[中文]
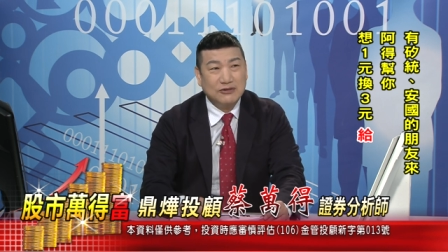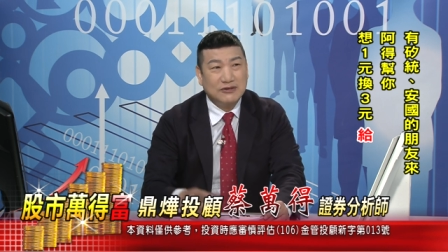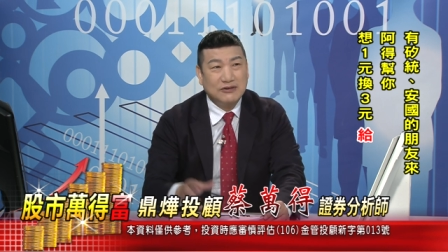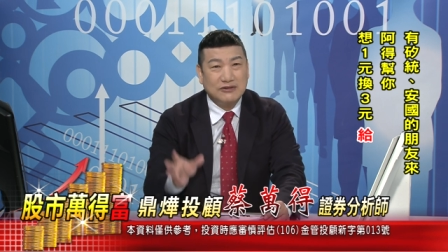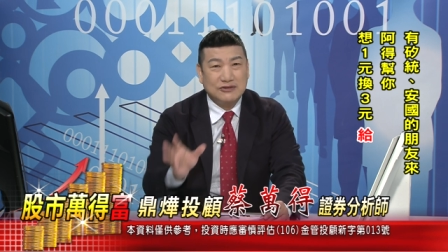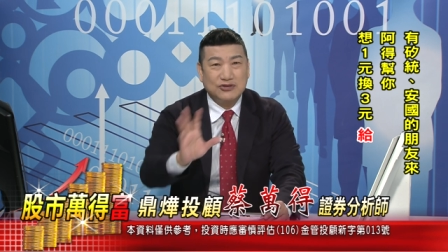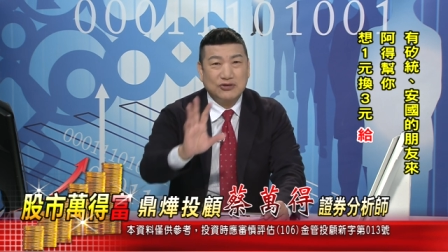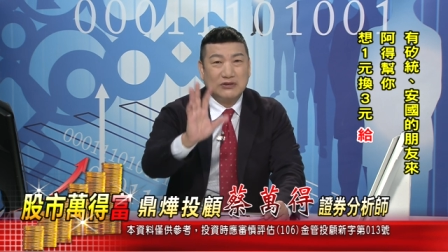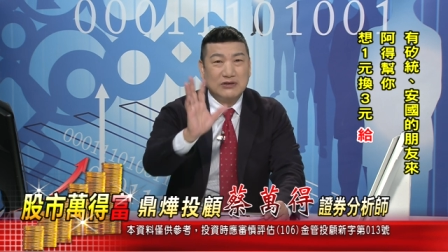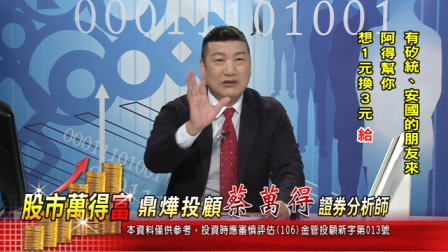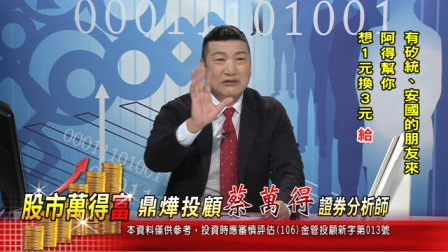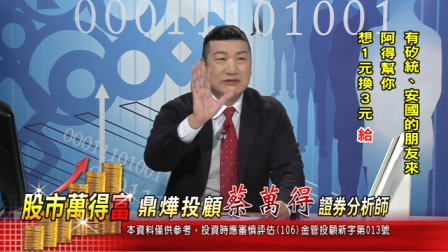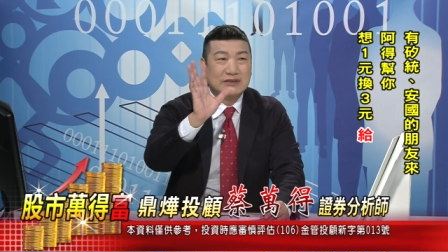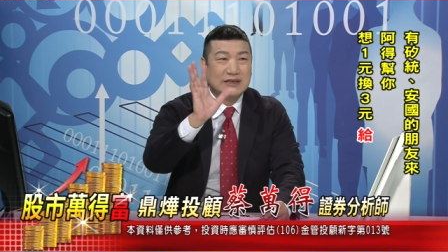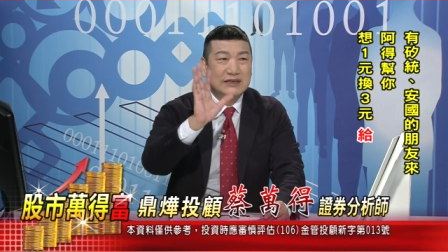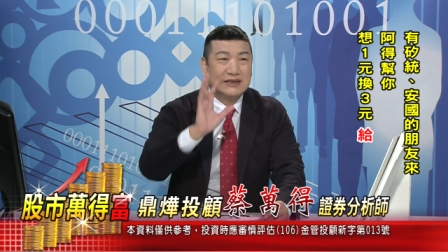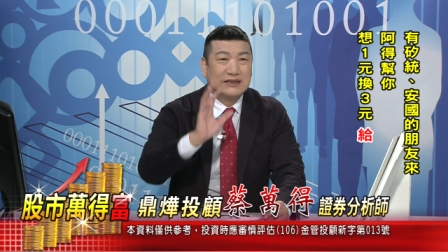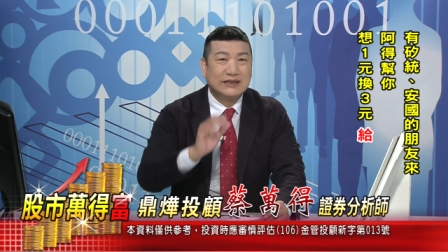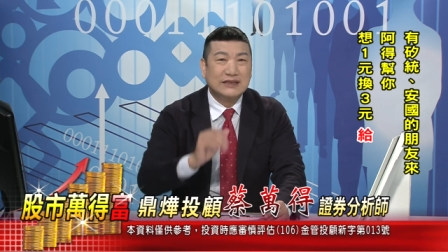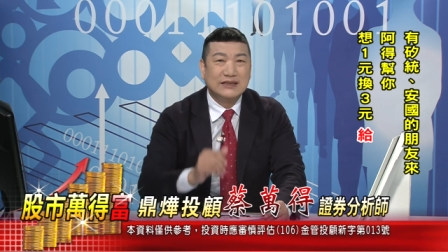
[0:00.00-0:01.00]
我我做空
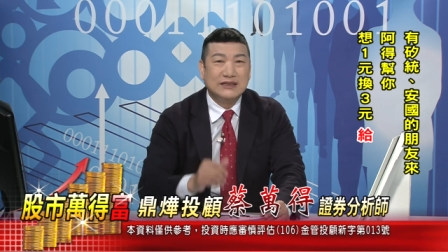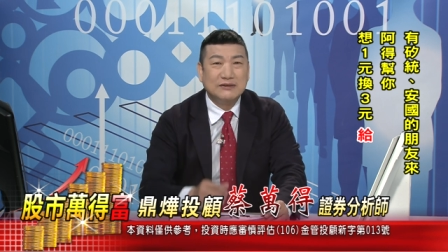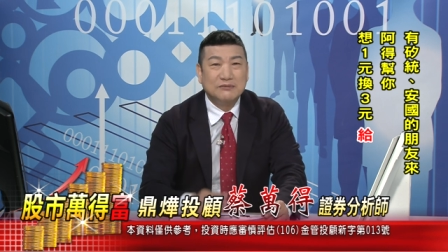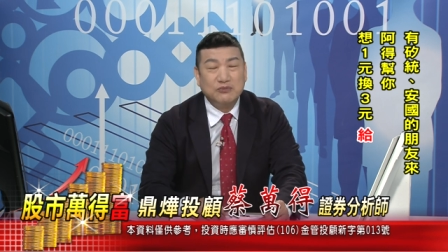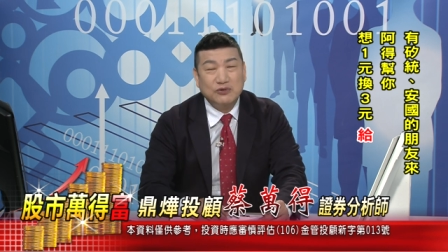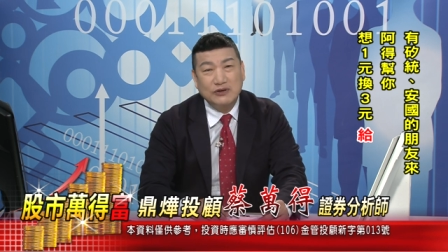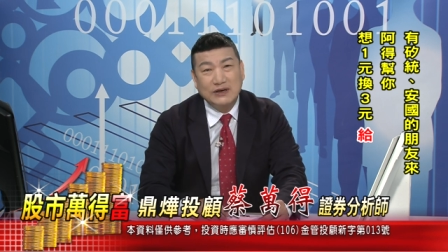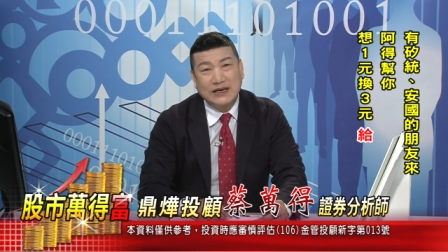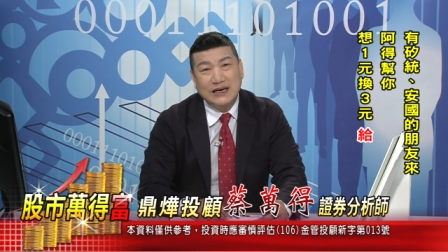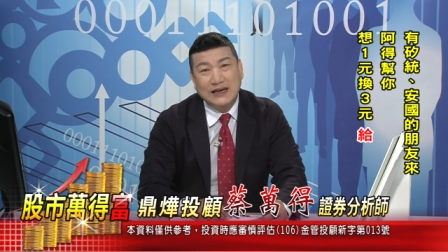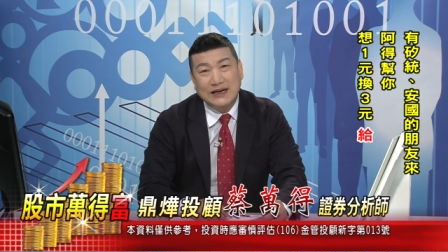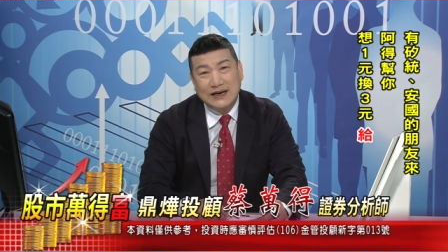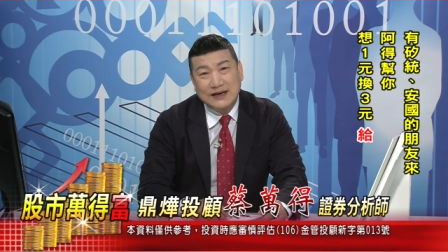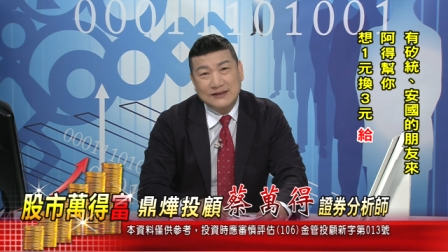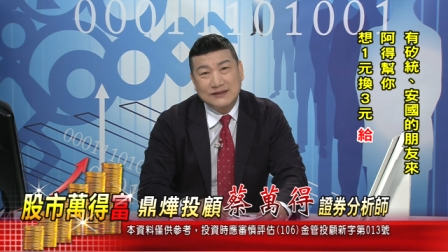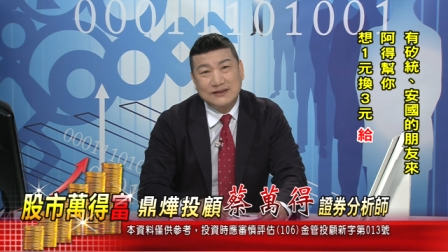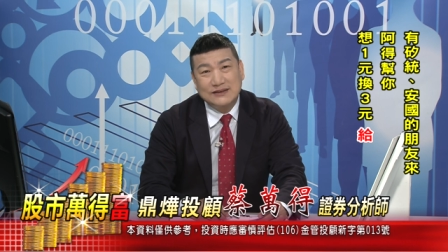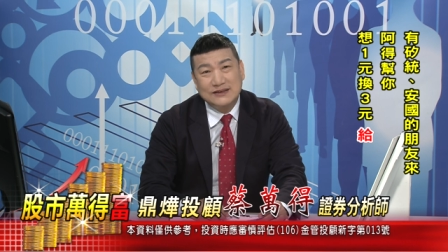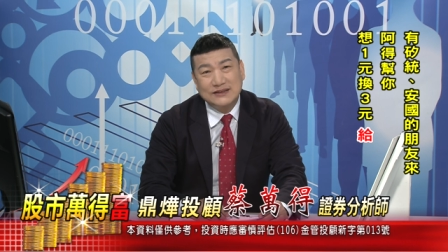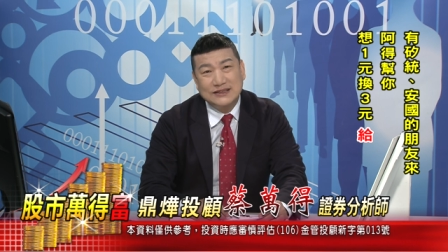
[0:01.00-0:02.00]
的人一定不会看
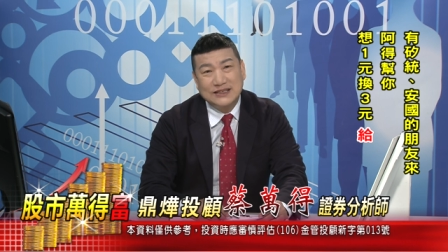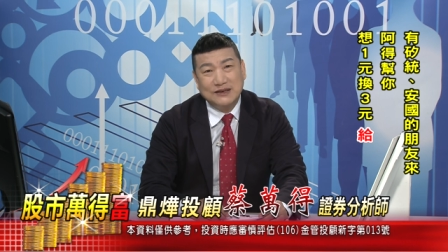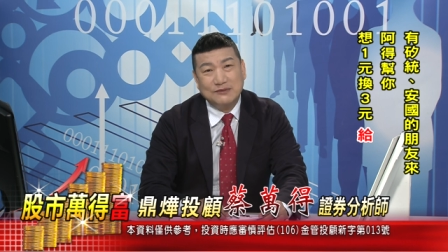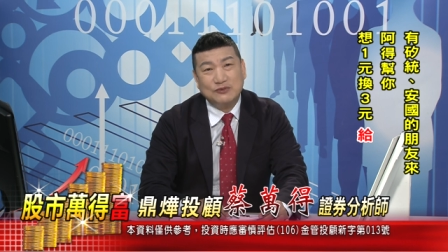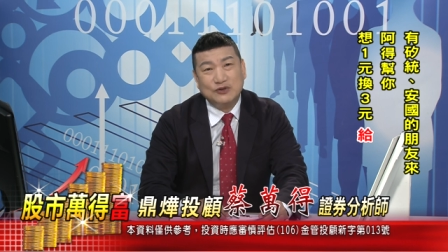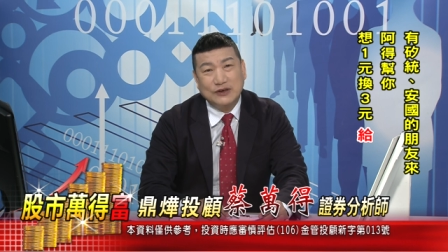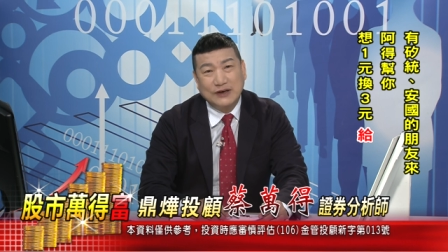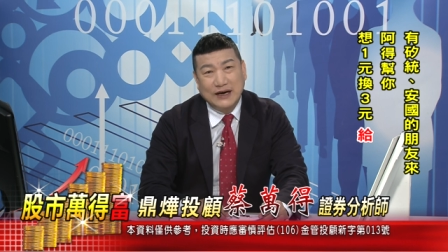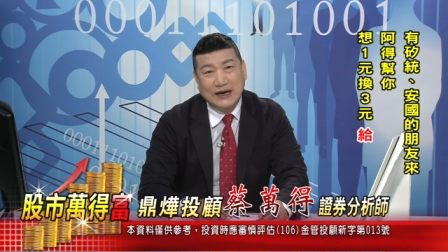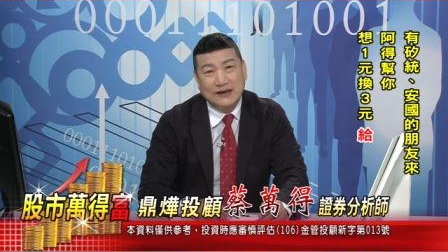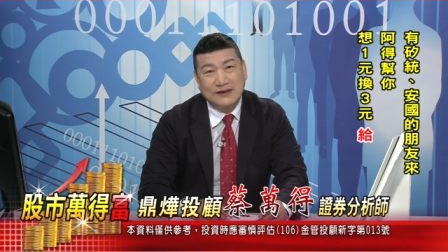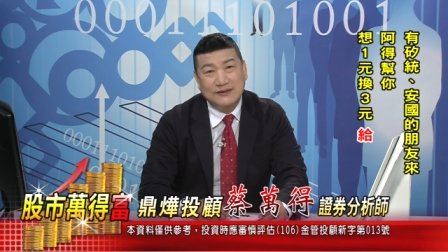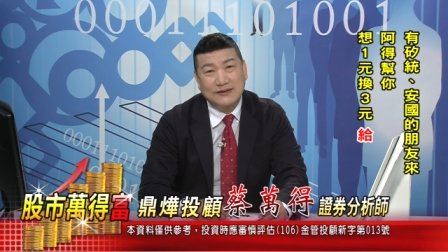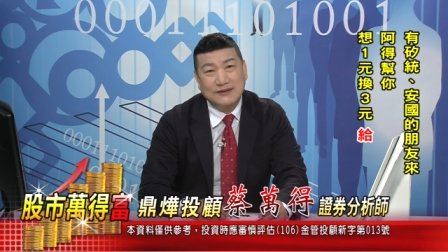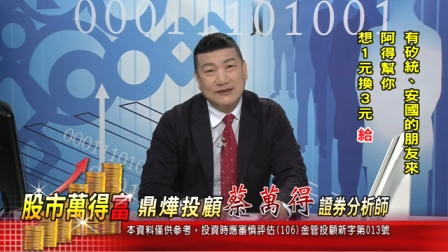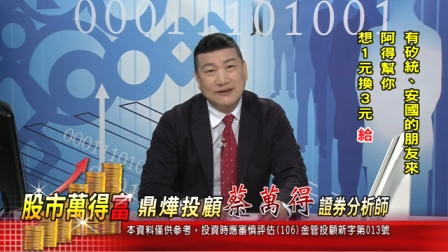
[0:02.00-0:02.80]
阿德的节目啦。